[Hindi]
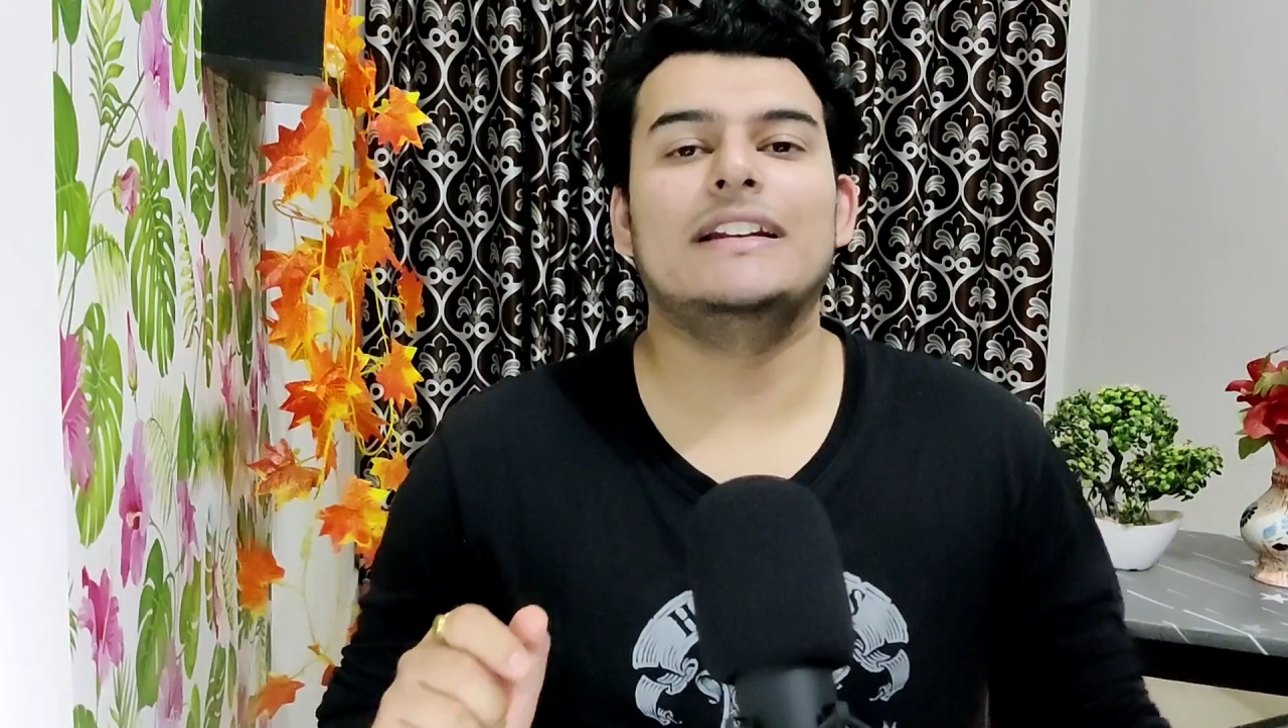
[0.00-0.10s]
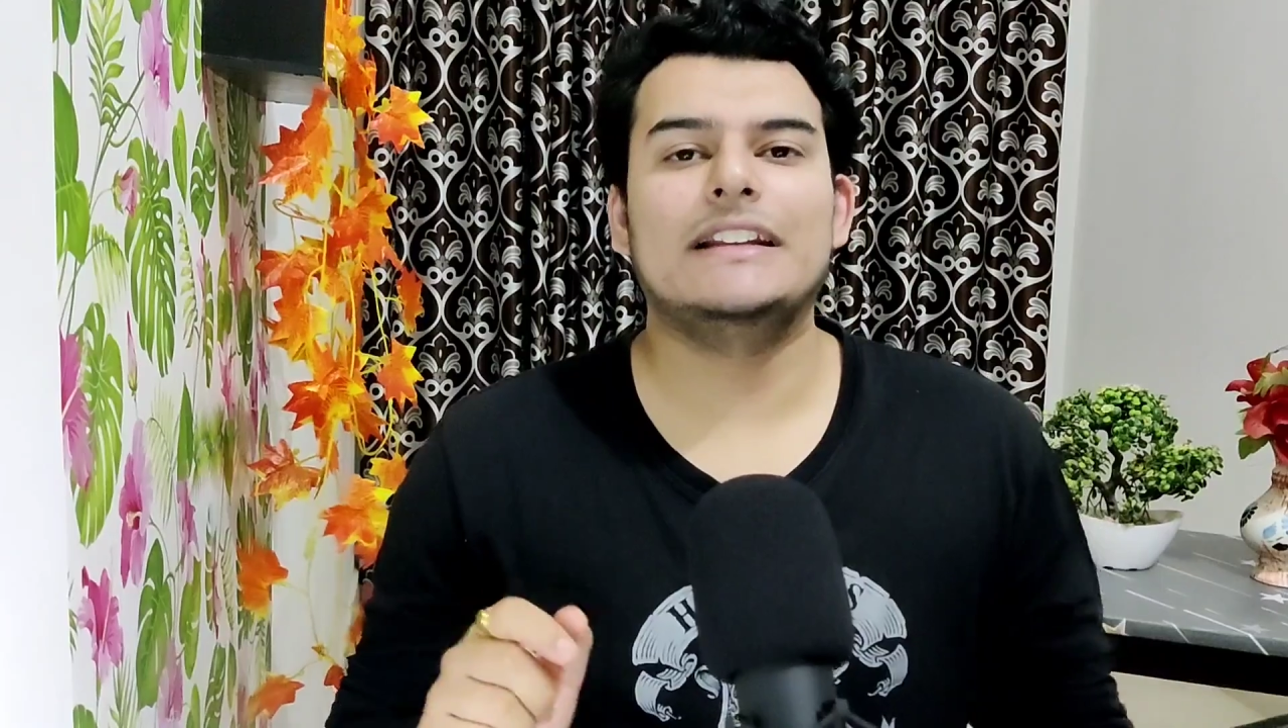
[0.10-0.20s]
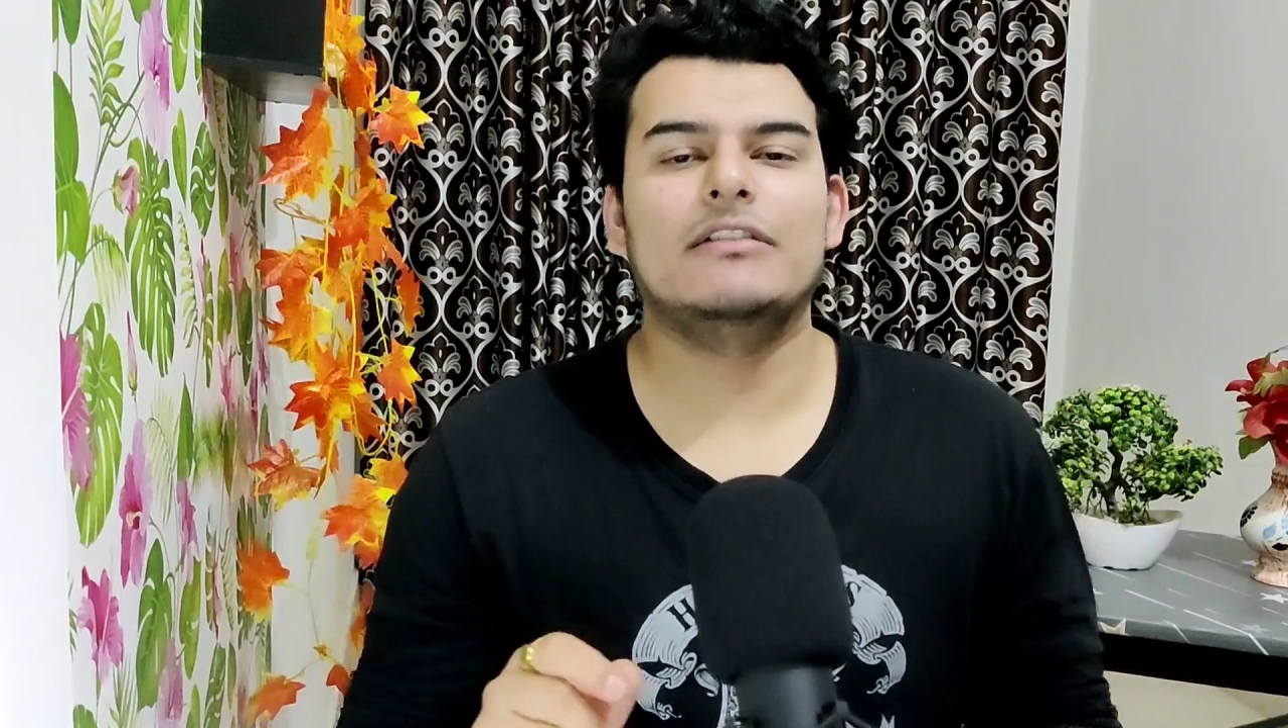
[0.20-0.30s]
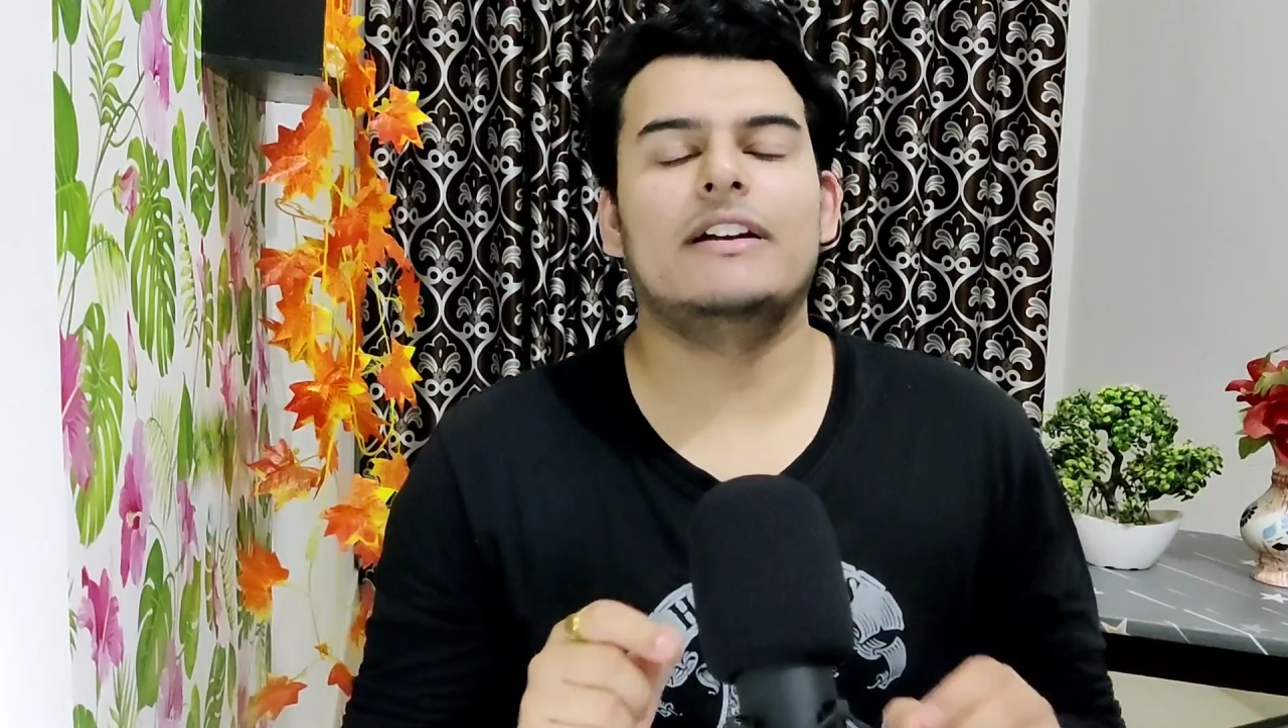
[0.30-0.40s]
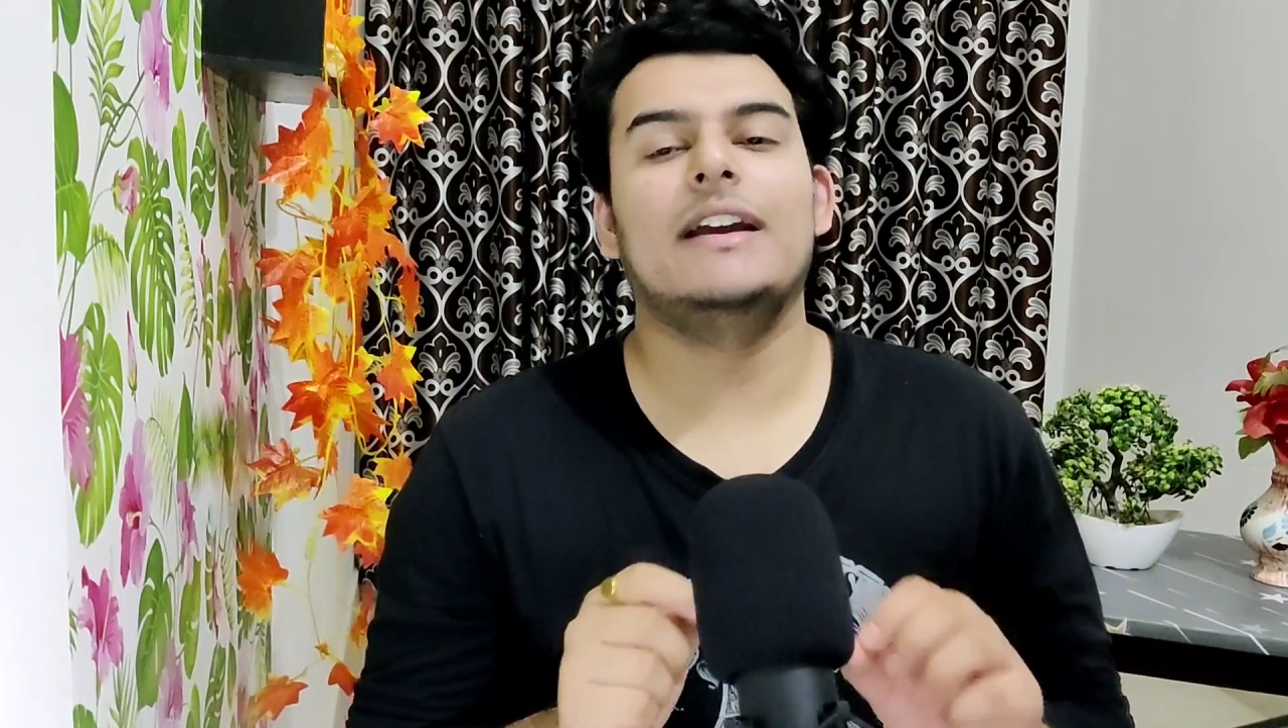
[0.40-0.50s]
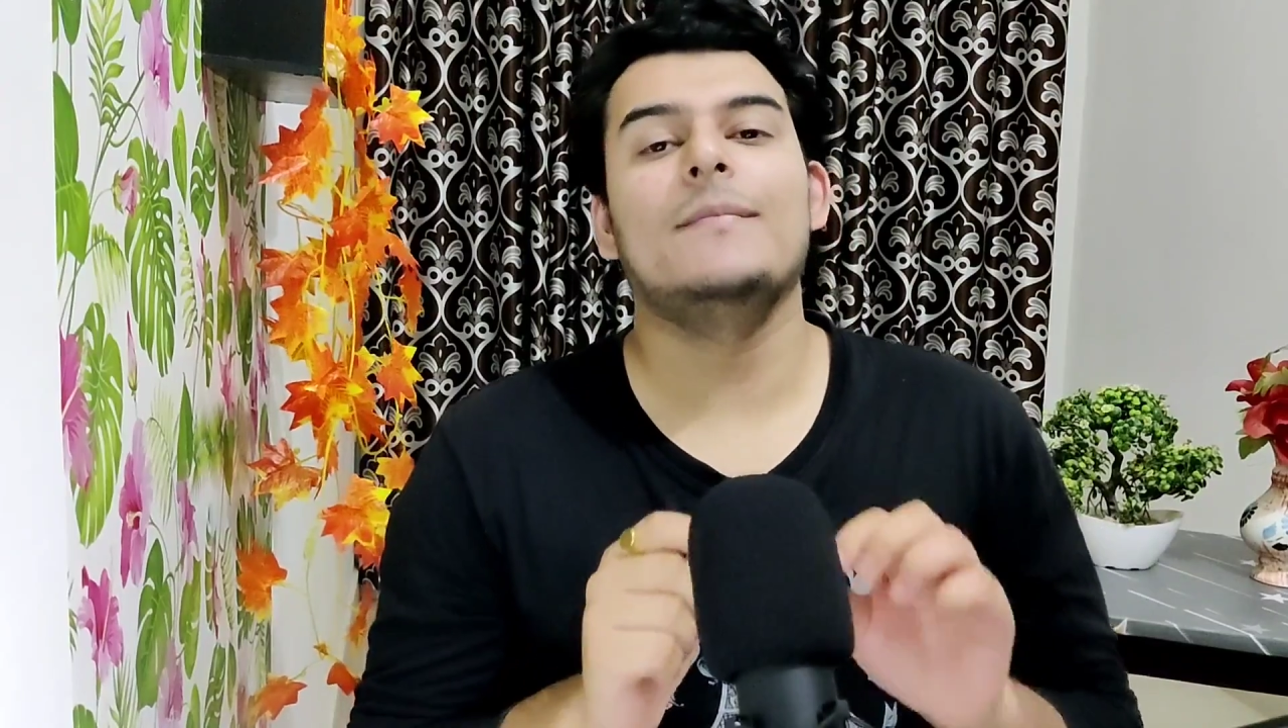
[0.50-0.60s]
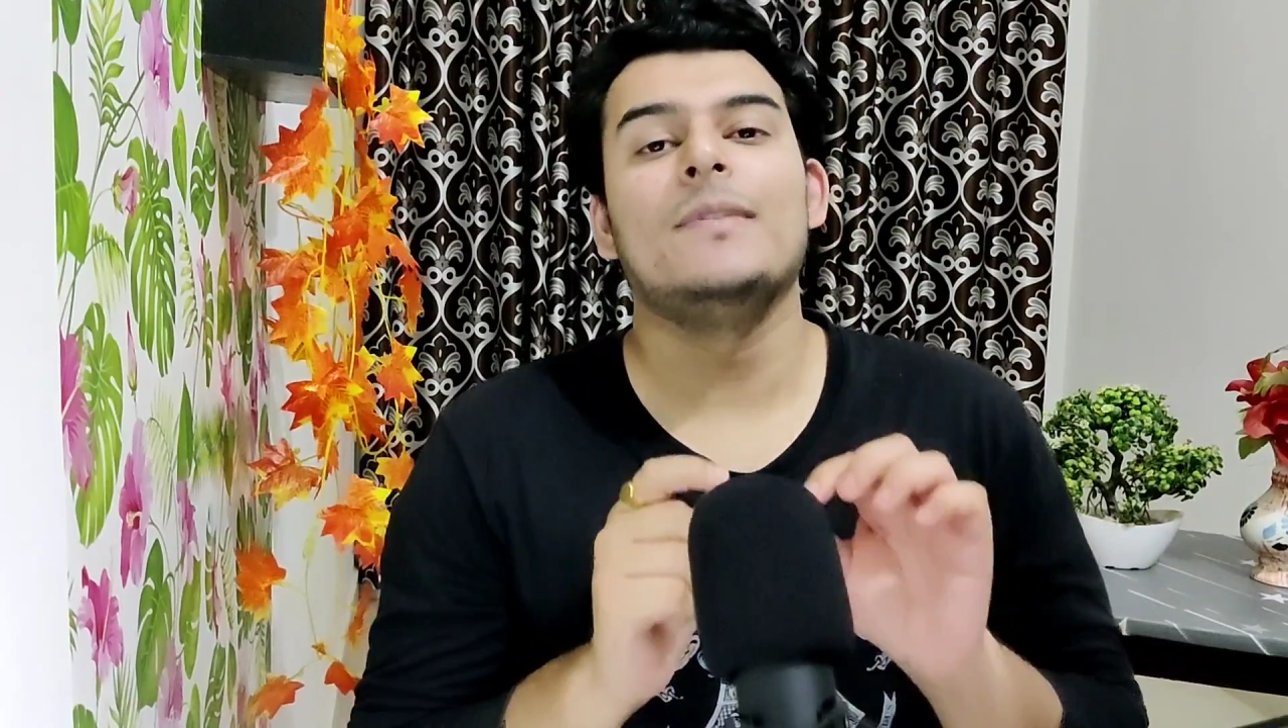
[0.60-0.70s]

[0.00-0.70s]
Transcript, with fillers: को लेते हुए